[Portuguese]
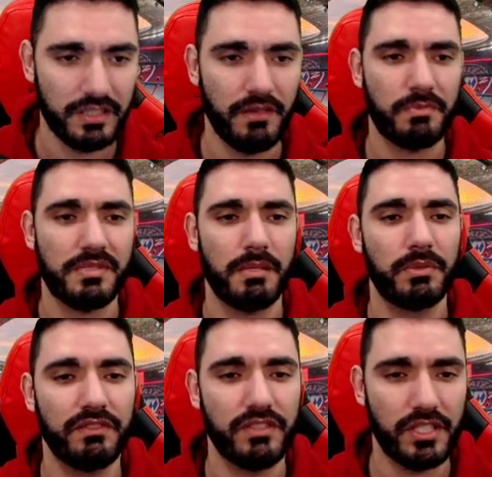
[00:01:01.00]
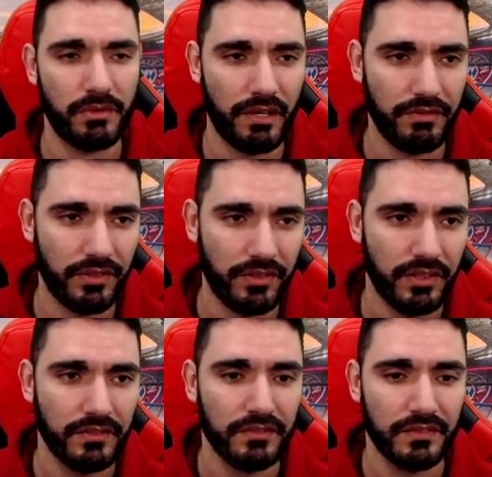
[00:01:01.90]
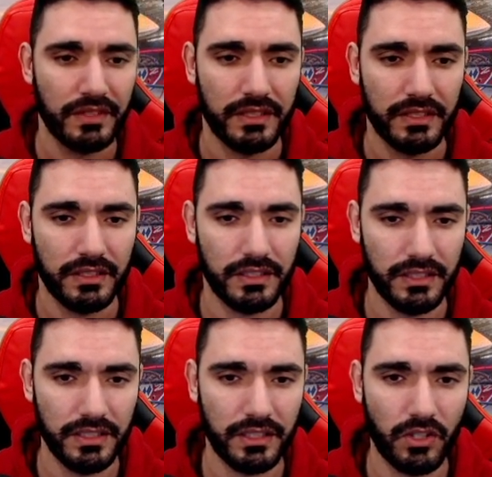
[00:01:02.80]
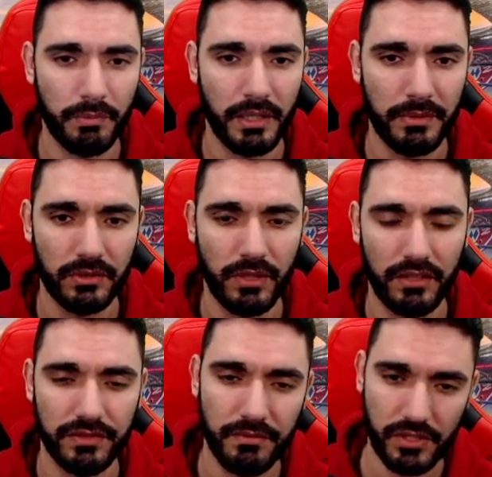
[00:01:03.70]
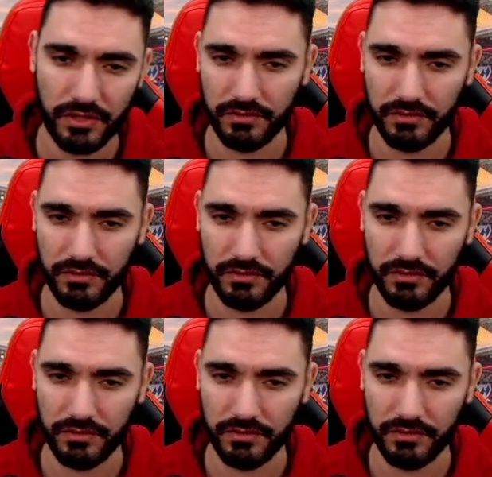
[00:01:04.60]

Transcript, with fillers: Vamos passar por Division Rivals e, como é habitual, vamos